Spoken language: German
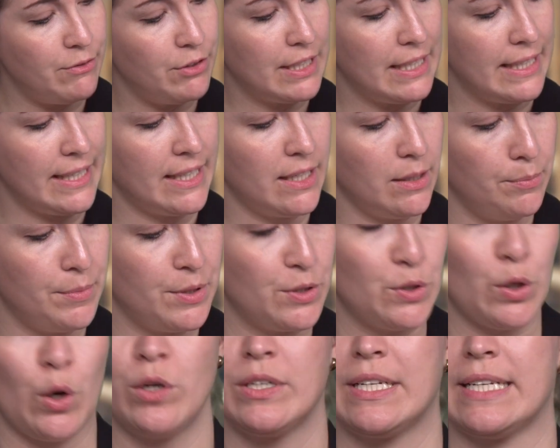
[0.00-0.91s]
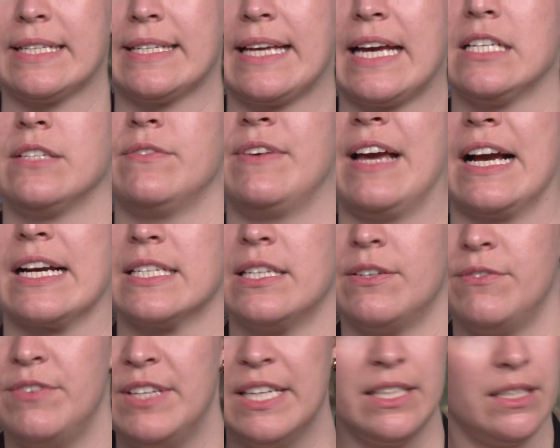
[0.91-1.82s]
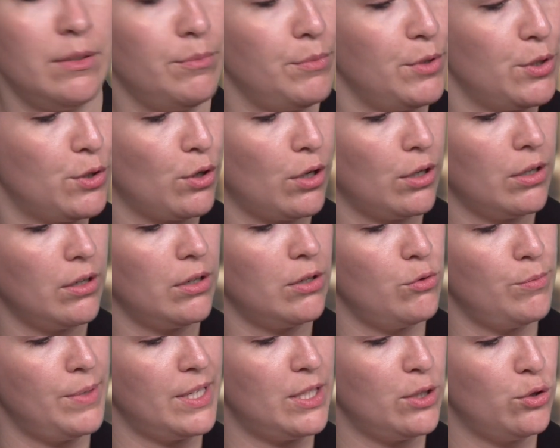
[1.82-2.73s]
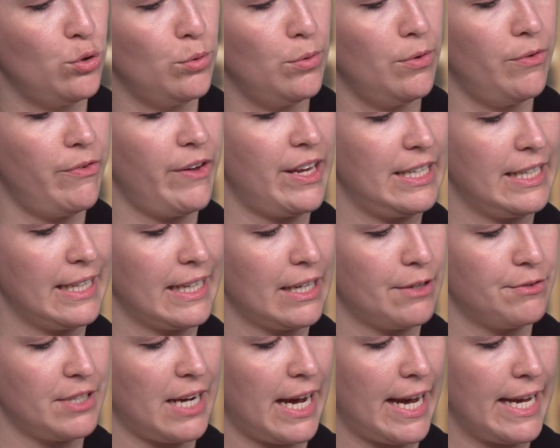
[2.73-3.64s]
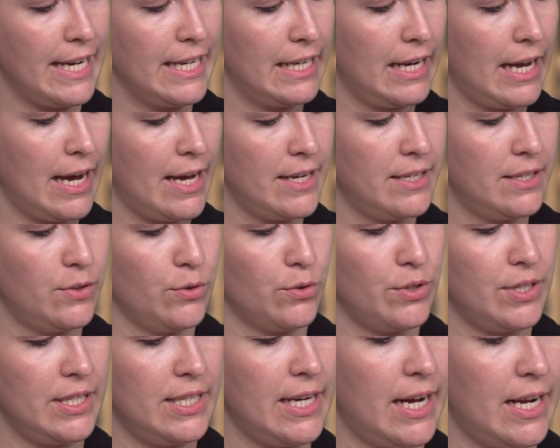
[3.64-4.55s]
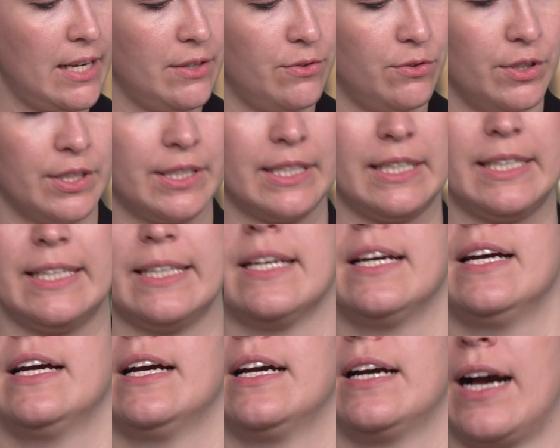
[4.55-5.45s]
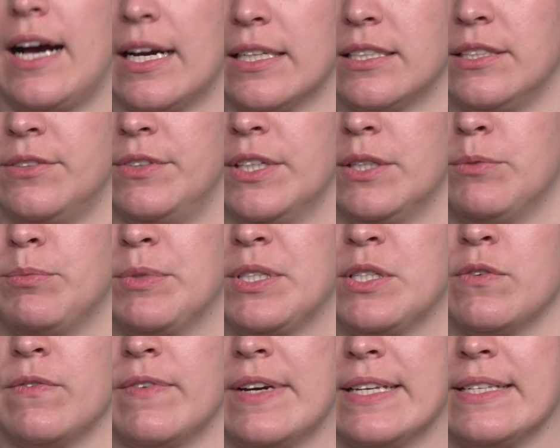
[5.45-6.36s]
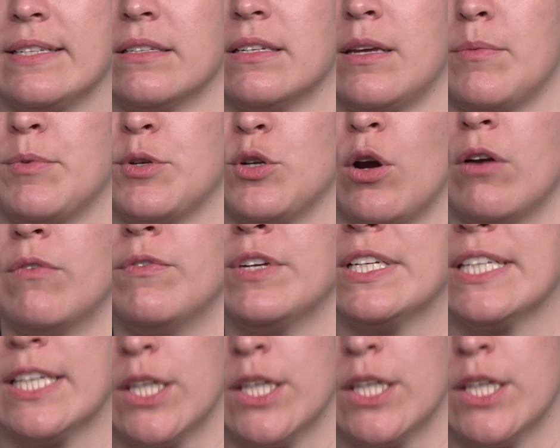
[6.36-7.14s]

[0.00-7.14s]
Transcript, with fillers: wirklich in den Beton. Das heißt, wir aktivieren den Beton, über die Dübel werden die Kräfte eingeleitet und hier halt wirklich aktiviert bzw. der Beton wird